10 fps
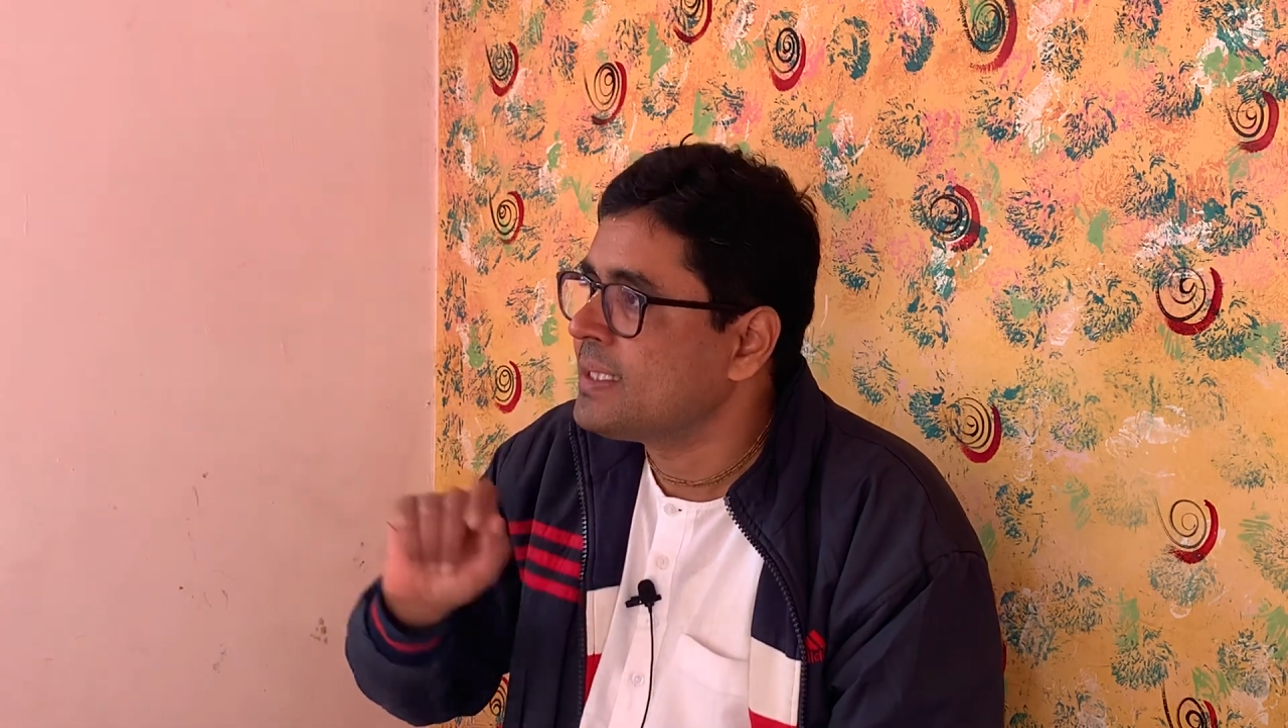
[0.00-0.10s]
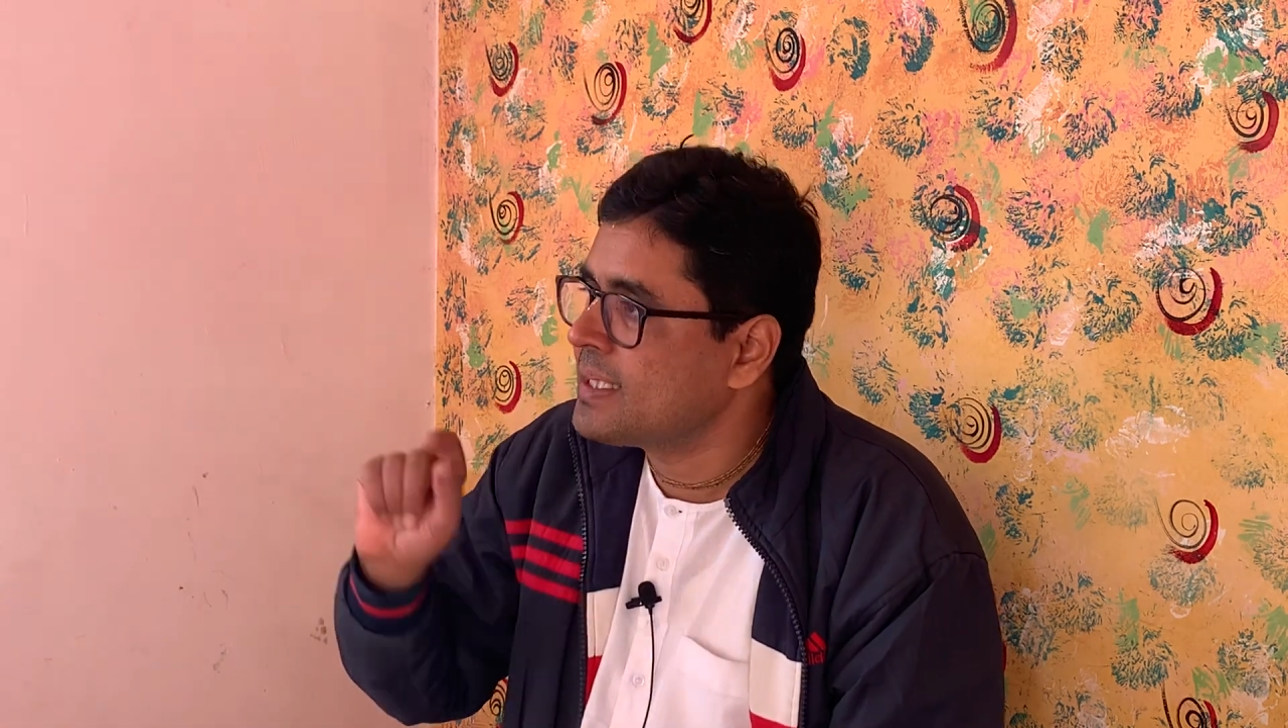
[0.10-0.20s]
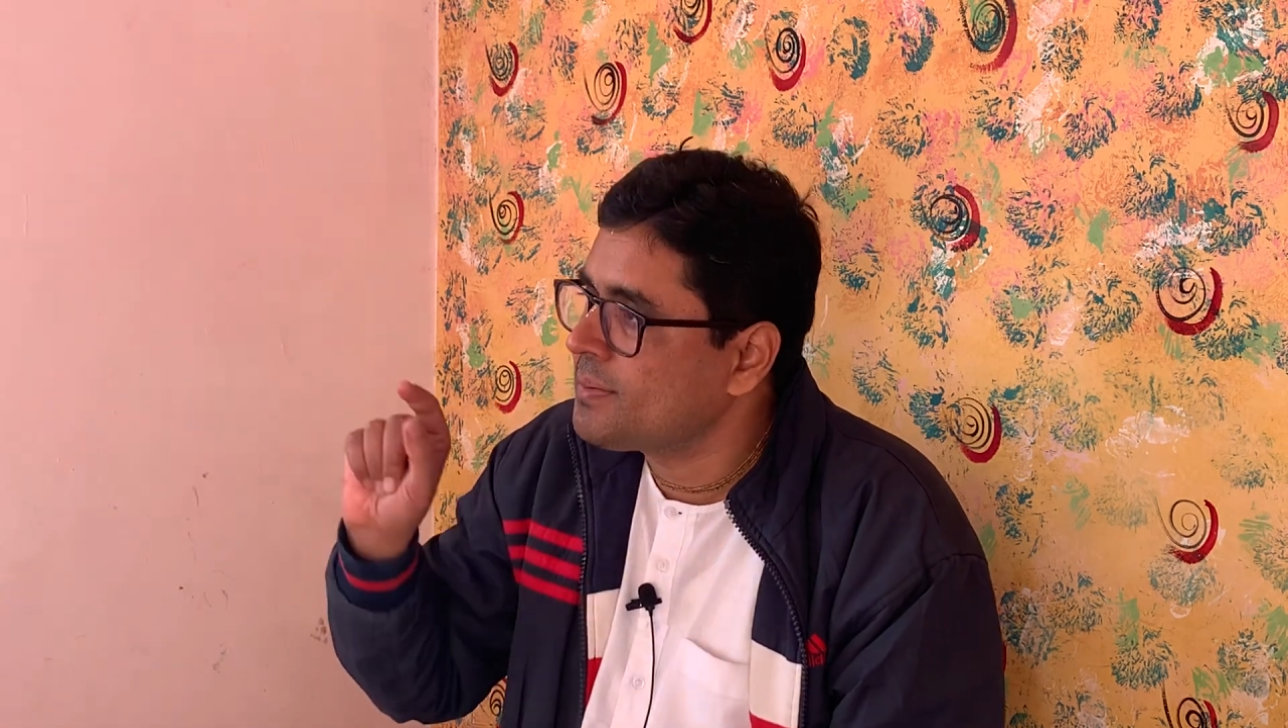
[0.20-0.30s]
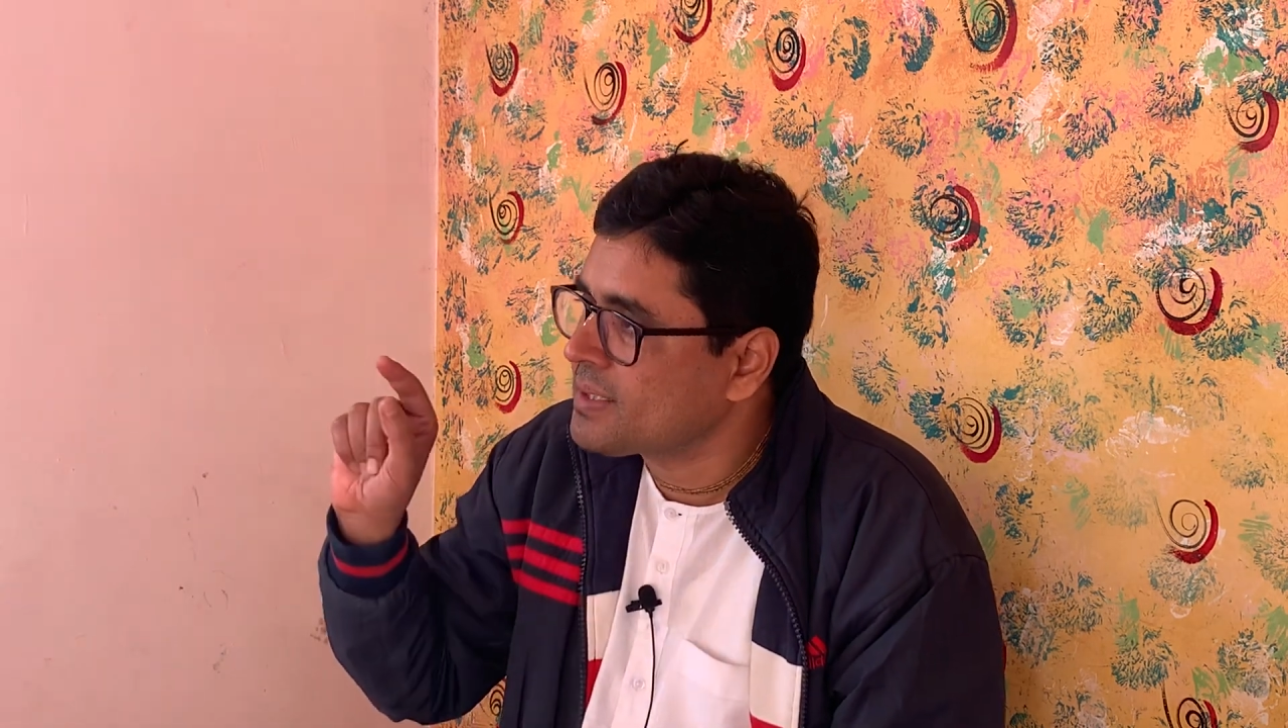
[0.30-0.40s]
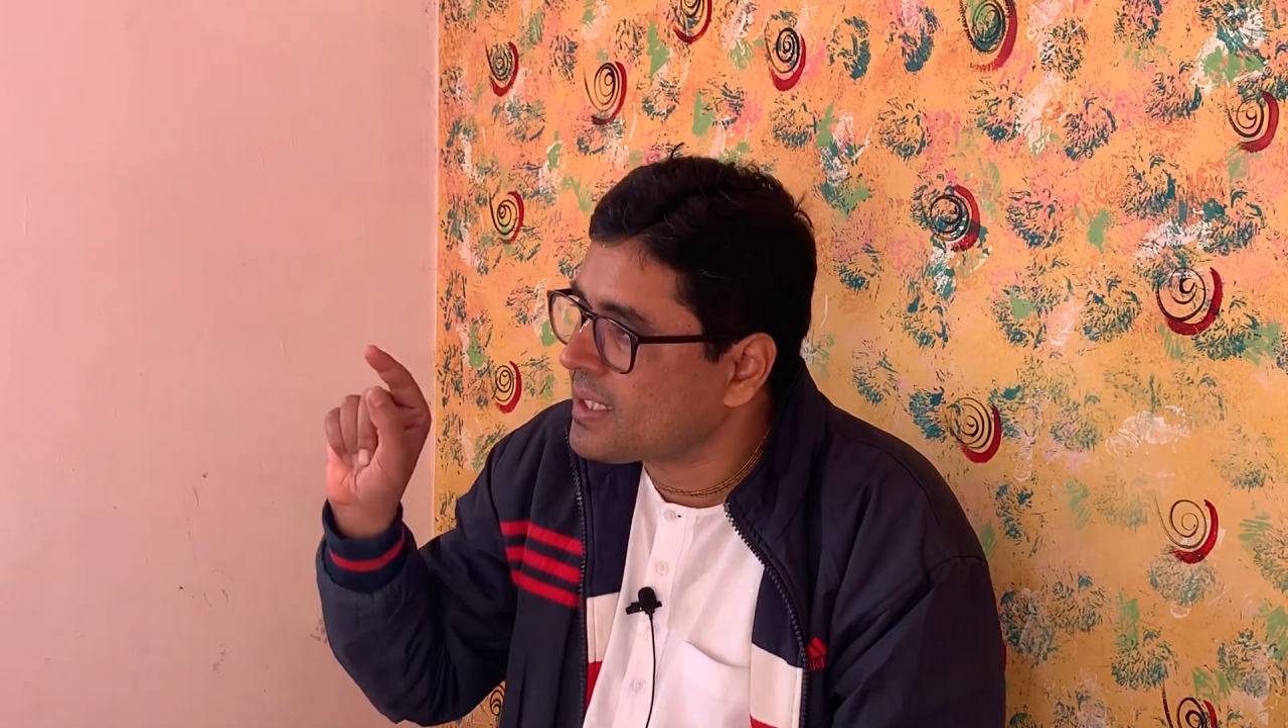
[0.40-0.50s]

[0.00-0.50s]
जब